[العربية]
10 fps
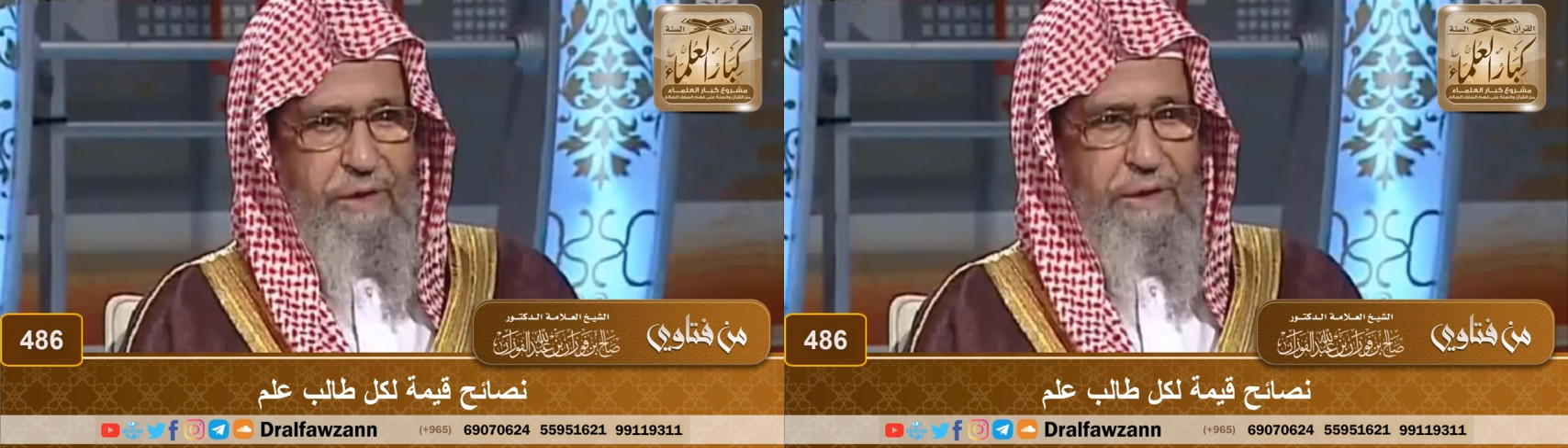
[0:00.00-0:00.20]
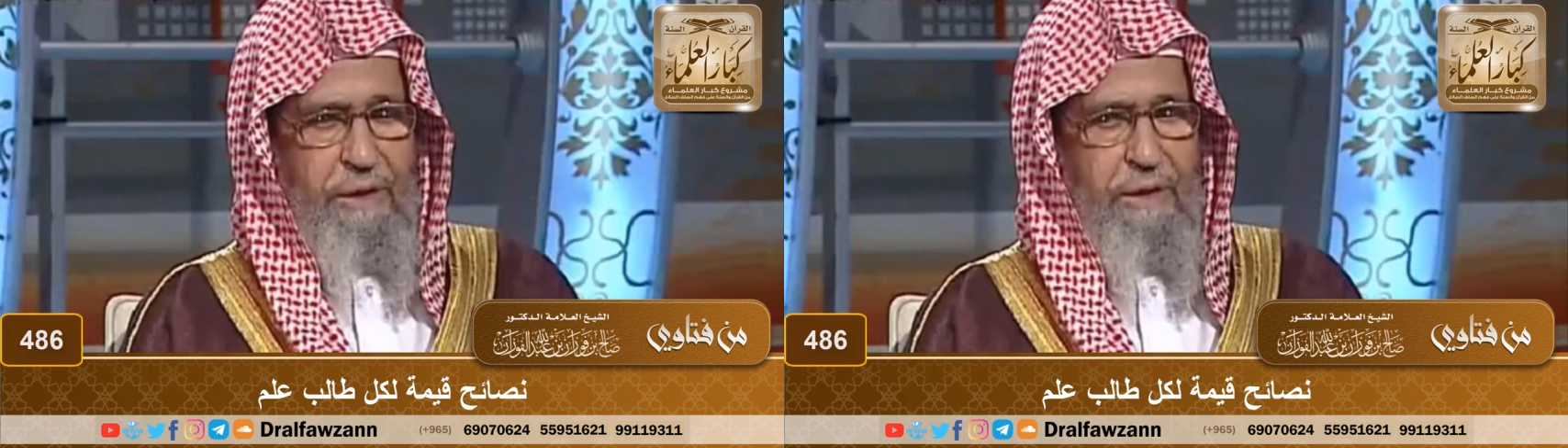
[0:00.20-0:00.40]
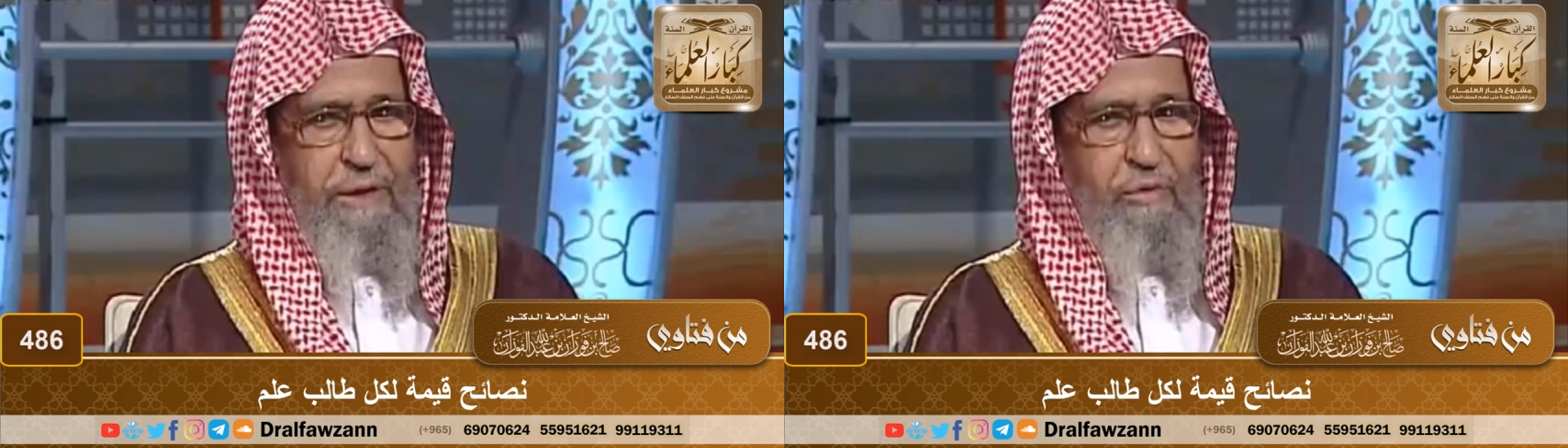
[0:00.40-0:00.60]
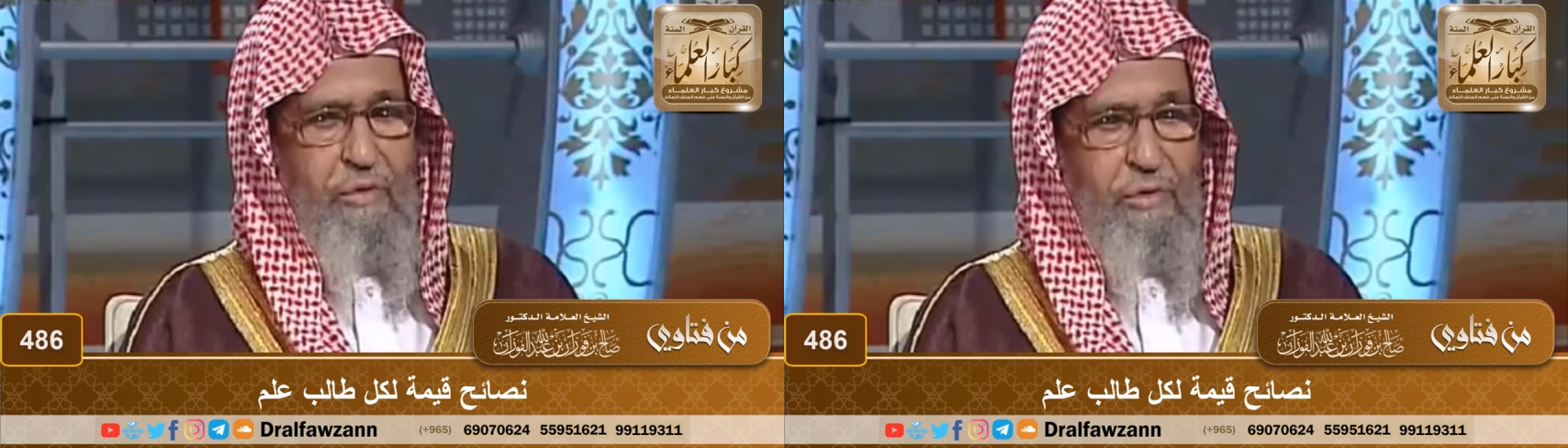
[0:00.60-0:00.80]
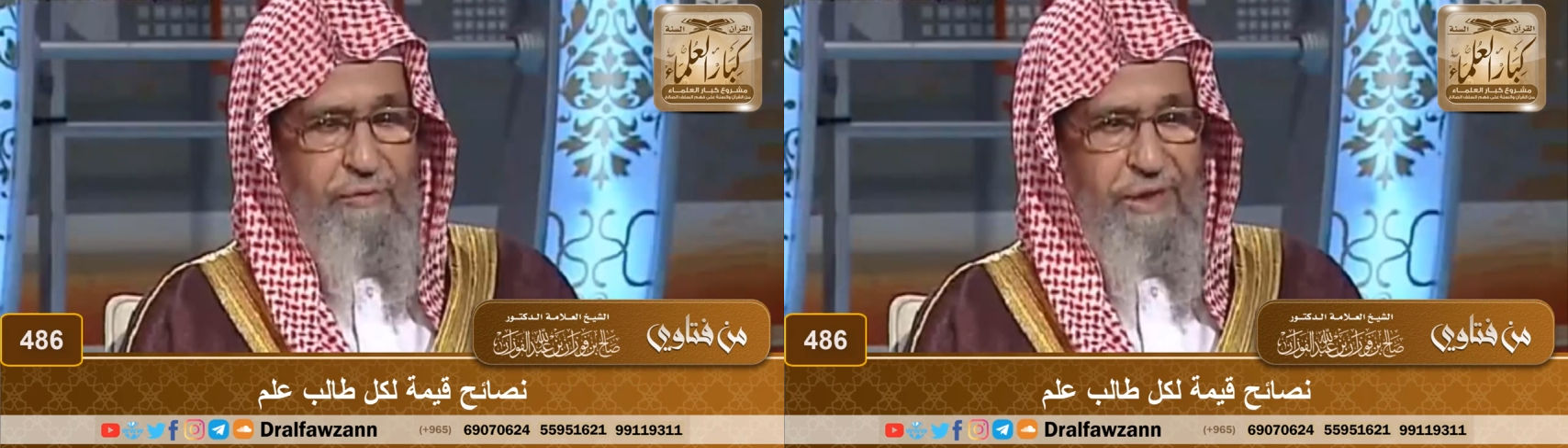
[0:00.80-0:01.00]
لأنه
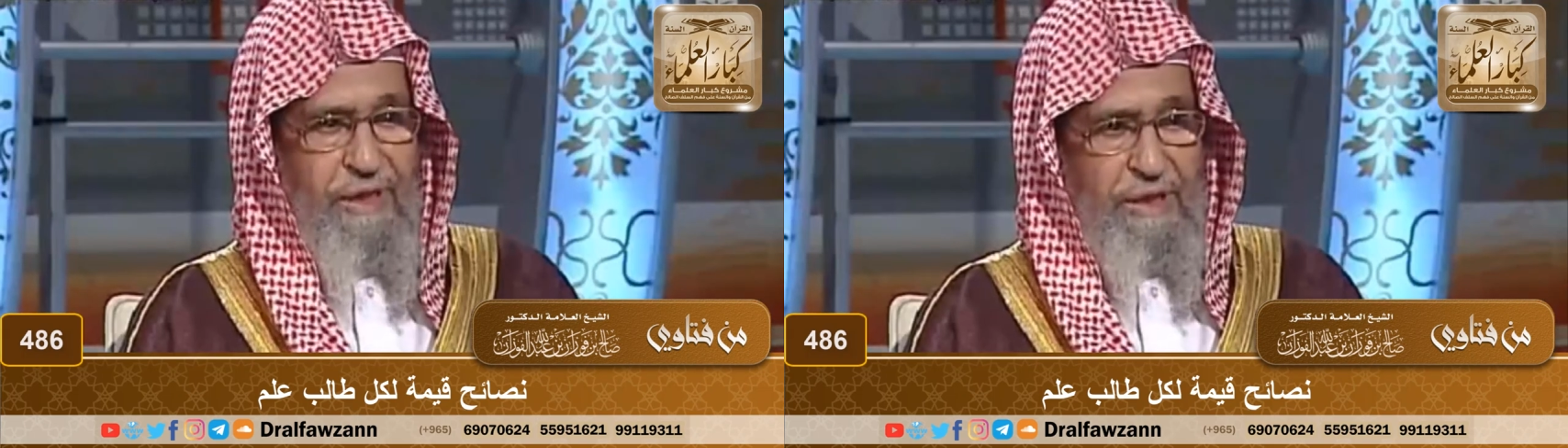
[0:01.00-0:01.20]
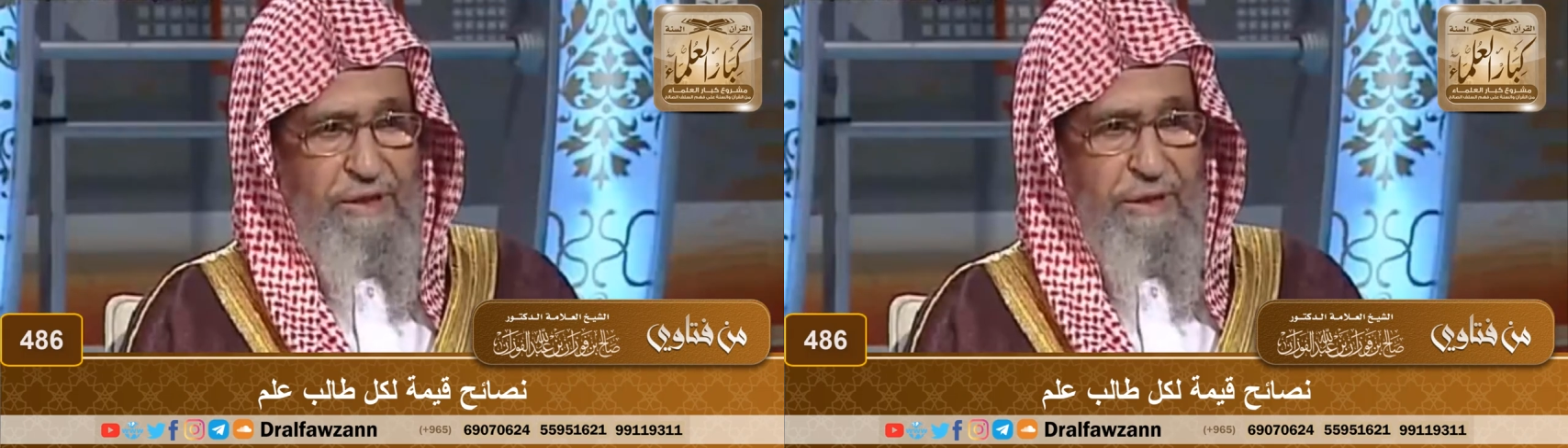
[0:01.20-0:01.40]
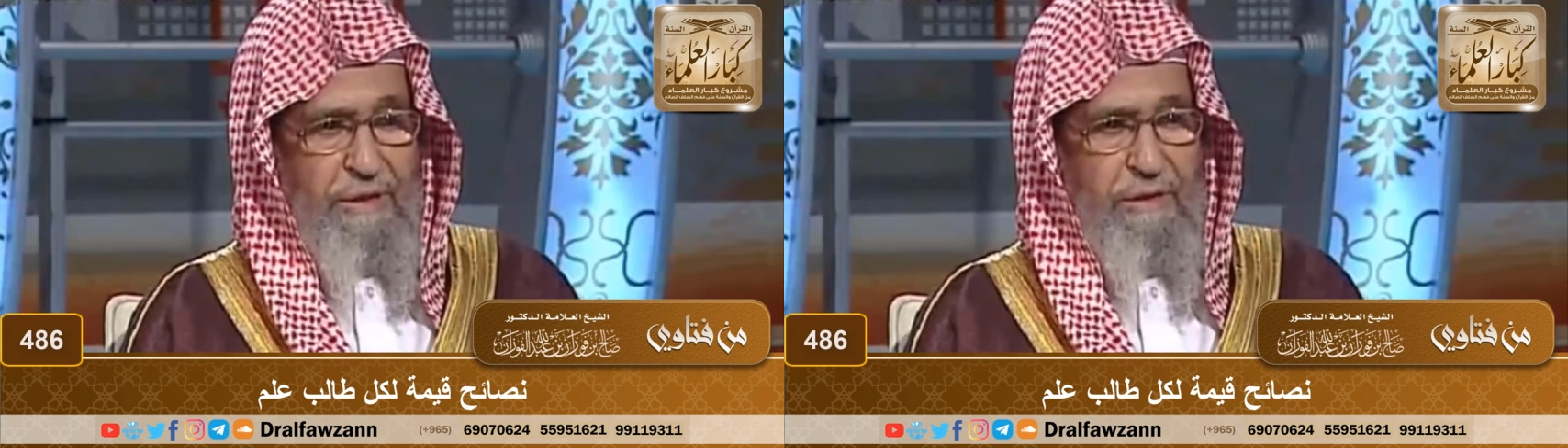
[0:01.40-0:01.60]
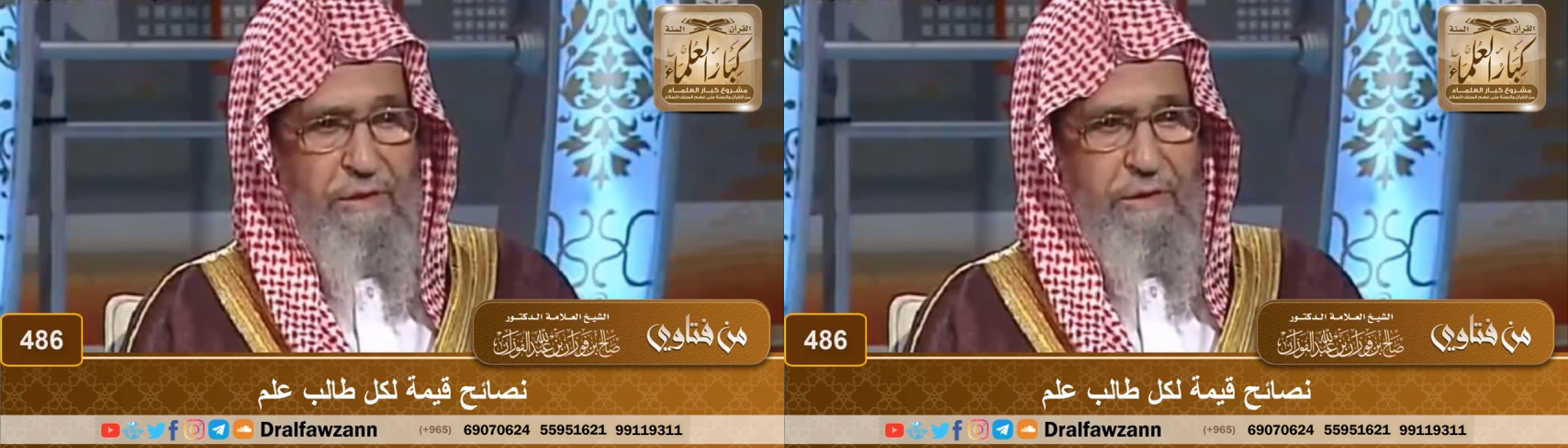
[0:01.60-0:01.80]
هو بحاجة